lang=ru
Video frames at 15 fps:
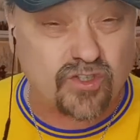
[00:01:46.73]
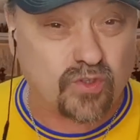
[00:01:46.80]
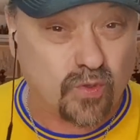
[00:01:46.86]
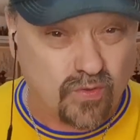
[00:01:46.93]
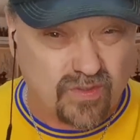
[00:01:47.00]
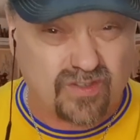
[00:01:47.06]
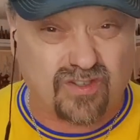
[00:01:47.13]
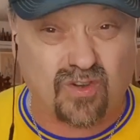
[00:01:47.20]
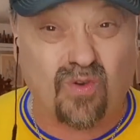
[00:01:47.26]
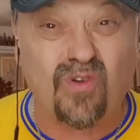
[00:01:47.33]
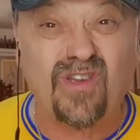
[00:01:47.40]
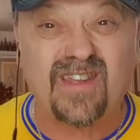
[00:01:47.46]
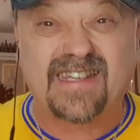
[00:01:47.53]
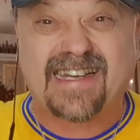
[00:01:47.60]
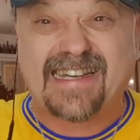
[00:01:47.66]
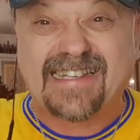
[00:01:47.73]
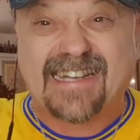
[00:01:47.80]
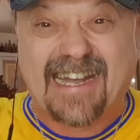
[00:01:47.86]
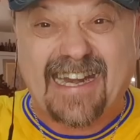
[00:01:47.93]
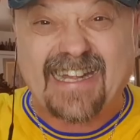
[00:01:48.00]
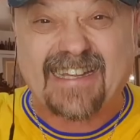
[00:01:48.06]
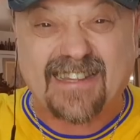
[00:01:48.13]
что строит
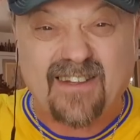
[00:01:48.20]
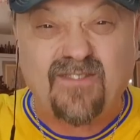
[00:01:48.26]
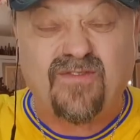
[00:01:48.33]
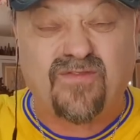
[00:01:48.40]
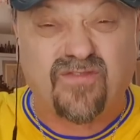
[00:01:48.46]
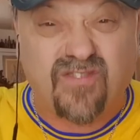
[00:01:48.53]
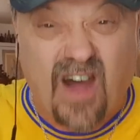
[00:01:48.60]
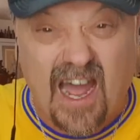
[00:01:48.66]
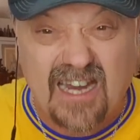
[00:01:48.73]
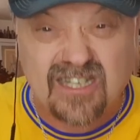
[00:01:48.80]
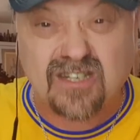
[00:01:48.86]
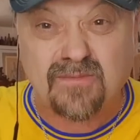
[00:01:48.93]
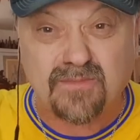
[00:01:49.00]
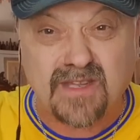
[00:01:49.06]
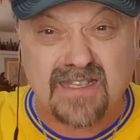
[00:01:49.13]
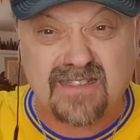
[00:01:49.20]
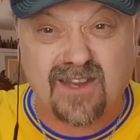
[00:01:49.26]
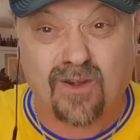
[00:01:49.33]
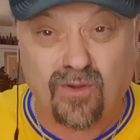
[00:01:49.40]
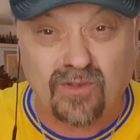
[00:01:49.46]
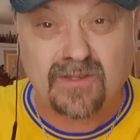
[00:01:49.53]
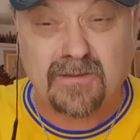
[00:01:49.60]
конкретно в вашем
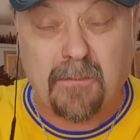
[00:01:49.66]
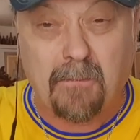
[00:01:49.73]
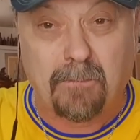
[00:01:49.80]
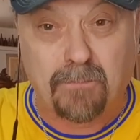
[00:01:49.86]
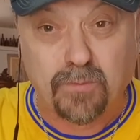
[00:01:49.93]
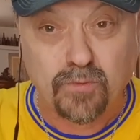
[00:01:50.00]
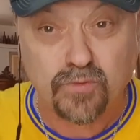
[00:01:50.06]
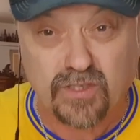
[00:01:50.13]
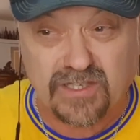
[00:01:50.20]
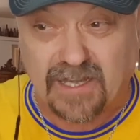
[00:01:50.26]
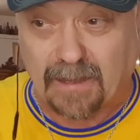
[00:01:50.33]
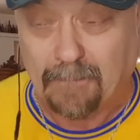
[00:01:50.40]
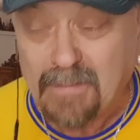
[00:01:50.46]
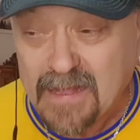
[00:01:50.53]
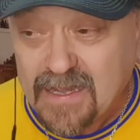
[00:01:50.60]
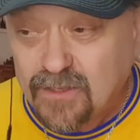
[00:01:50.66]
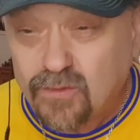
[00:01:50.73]
населенном пункте.